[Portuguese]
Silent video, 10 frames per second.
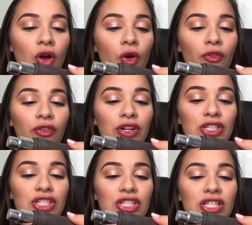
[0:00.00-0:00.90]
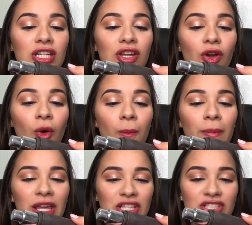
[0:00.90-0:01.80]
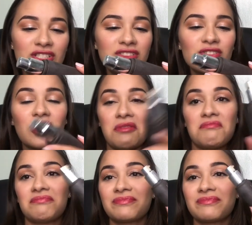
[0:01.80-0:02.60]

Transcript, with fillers: Covers Complexion Cream.